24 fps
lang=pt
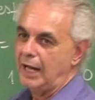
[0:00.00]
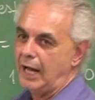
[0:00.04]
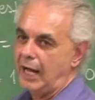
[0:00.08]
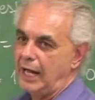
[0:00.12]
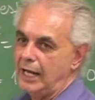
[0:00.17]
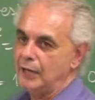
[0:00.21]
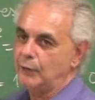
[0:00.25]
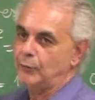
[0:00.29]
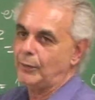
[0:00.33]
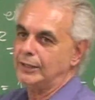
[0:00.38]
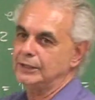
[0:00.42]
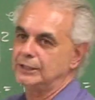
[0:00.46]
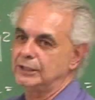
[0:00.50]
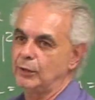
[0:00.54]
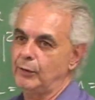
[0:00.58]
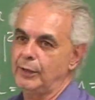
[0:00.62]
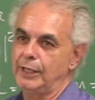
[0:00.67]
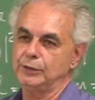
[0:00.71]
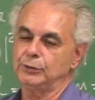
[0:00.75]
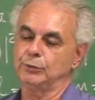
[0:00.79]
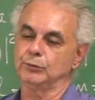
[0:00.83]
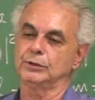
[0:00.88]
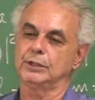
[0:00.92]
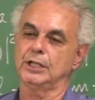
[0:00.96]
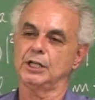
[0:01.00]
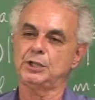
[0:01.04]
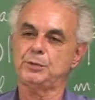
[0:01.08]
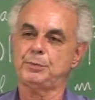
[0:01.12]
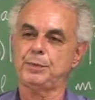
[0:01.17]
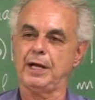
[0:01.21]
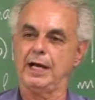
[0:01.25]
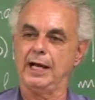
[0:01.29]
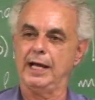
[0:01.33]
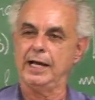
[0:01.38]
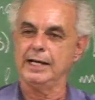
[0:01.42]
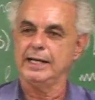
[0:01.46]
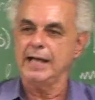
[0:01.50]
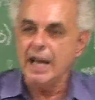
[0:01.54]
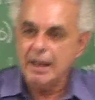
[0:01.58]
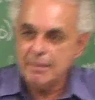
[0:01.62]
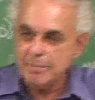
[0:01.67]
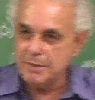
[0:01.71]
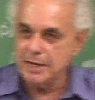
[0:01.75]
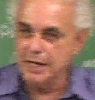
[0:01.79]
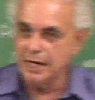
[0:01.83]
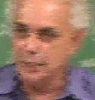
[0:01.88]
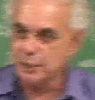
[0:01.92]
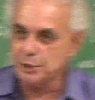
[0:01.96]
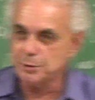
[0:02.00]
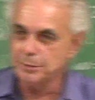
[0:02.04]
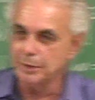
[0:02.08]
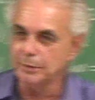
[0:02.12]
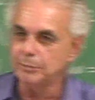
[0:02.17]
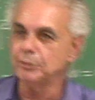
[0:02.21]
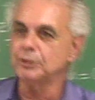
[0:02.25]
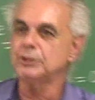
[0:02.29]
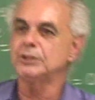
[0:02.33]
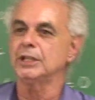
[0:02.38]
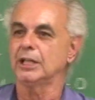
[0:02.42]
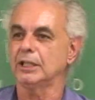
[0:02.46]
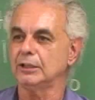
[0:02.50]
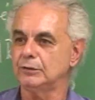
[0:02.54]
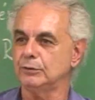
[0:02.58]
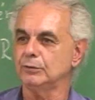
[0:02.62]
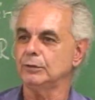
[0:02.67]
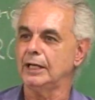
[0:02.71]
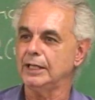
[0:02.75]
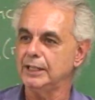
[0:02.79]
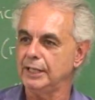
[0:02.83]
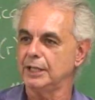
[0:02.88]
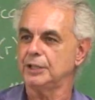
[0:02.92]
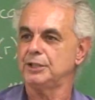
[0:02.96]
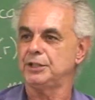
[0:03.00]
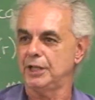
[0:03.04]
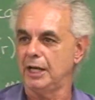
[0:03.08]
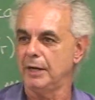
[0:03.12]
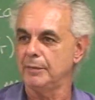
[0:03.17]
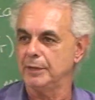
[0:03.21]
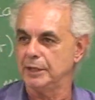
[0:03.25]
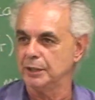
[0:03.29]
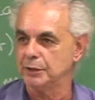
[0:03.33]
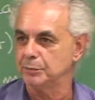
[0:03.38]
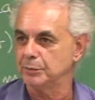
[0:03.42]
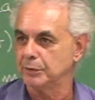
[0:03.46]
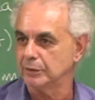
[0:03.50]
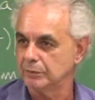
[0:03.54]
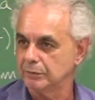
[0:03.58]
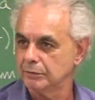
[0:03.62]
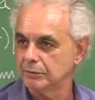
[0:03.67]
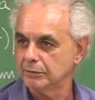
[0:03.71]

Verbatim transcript: a equação resultante para R é a mesma, portanto, a energia é a mesma.